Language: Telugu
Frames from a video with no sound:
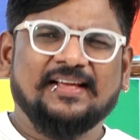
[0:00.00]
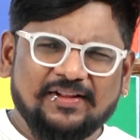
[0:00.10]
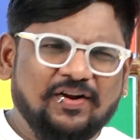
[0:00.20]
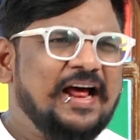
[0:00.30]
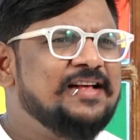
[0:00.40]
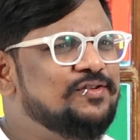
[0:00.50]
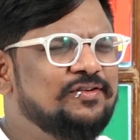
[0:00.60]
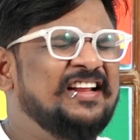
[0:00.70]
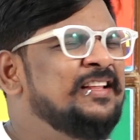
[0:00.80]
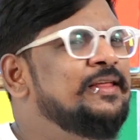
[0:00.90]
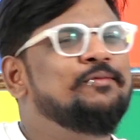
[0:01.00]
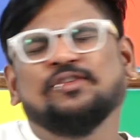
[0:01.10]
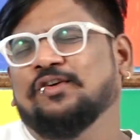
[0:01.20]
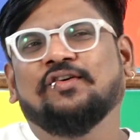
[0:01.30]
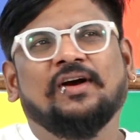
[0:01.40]
ఏదో రాసుకున్నారు ఇంత
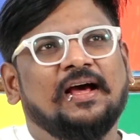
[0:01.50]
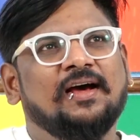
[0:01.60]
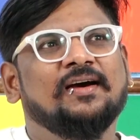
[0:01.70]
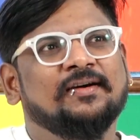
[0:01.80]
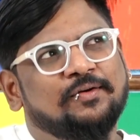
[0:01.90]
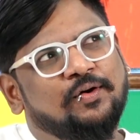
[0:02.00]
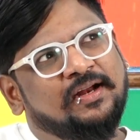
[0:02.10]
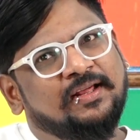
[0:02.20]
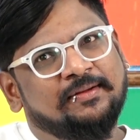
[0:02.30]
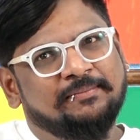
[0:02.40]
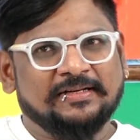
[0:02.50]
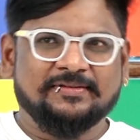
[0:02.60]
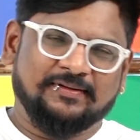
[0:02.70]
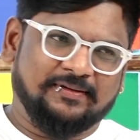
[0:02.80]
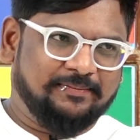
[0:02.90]
ముందు కూడా కొన్ని
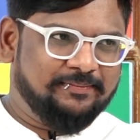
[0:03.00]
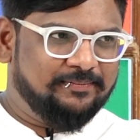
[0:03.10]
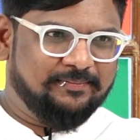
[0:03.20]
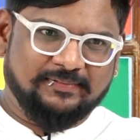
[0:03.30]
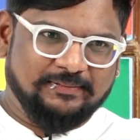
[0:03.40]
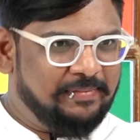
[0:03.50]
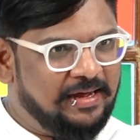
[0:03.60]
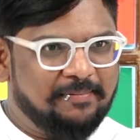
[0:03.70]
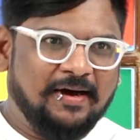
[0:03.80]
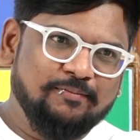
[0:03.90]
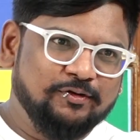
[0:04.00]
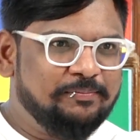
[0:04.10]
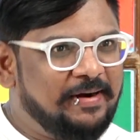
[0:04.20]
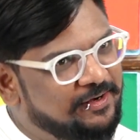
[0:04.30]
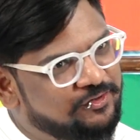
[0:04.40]
మంచి మామహా
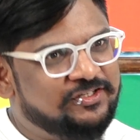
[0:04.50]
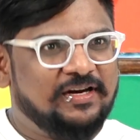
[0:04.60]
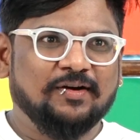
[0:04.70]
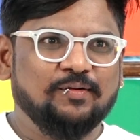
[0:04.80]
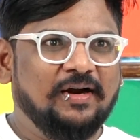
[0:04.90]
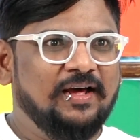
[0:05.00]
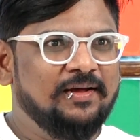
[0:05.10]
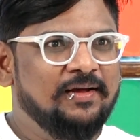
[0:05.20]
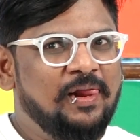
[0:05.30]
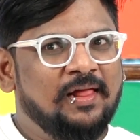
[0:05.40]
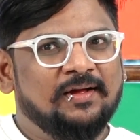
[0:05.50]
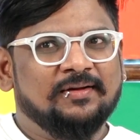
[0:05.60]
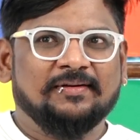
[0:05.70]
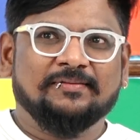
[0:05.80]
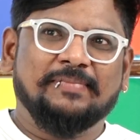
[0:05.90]
బూతుపాట్లు వచ్చినా కూడా
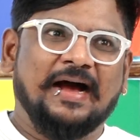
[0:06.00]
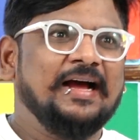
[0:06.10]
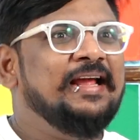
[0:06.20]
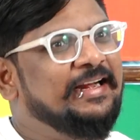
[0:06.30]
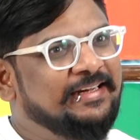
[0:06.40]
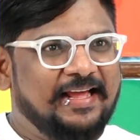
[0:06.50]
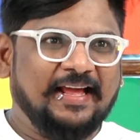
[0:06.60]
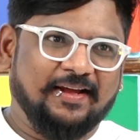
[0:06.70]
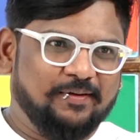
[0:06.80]
బాగా హిట్ అయ్యాయి